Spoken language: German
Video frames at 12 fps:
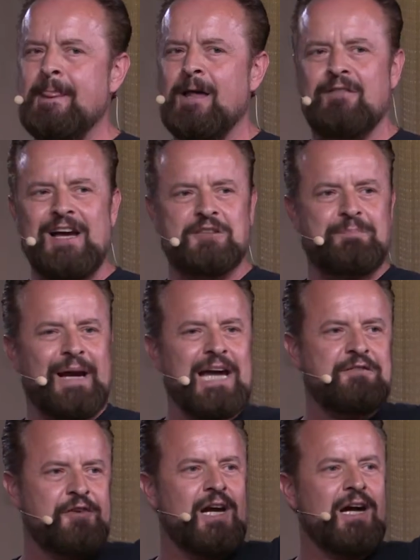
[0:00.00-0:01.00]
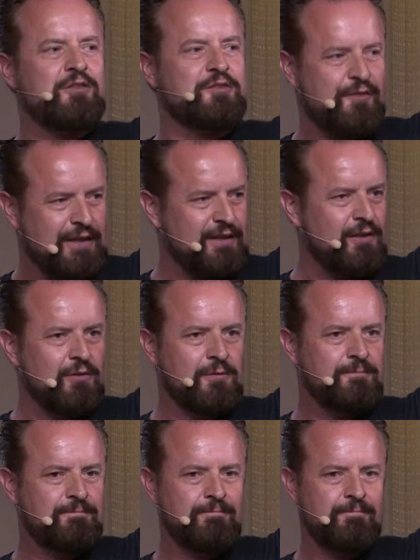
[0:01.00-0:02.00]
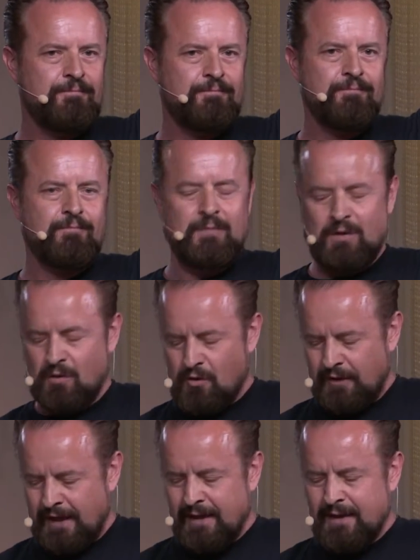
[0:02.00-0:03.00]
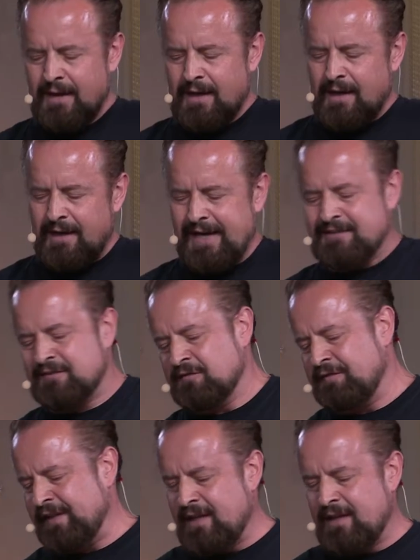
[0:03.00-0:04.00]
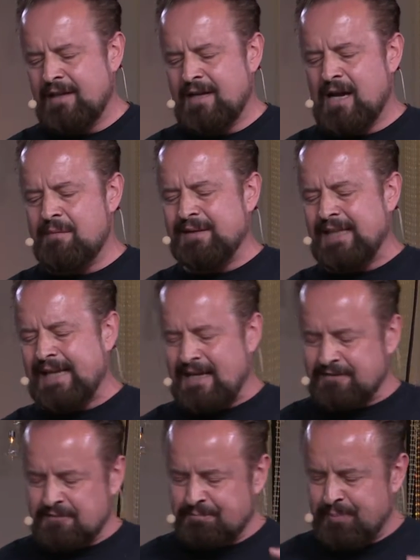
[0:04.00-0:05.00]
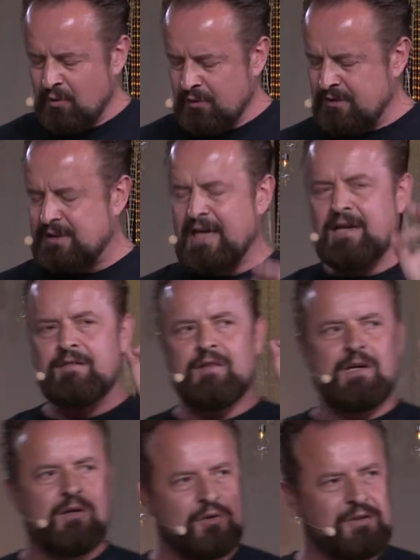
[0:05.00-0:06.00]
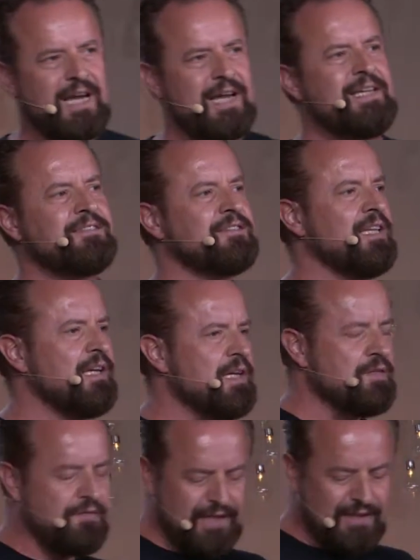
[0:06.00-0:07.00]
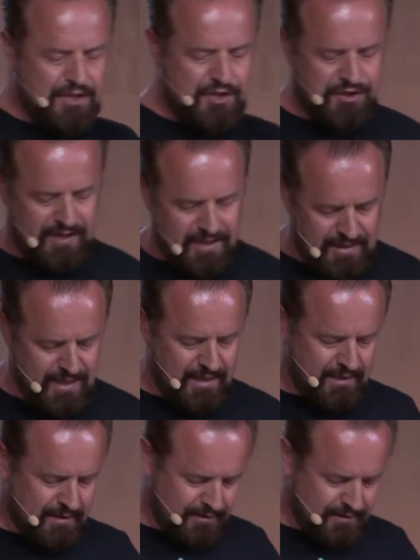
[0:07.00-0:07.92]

aber wer ist bereit für Herausforderung? Okay, lesen wir den ersten Punkt und der ist, widerstehe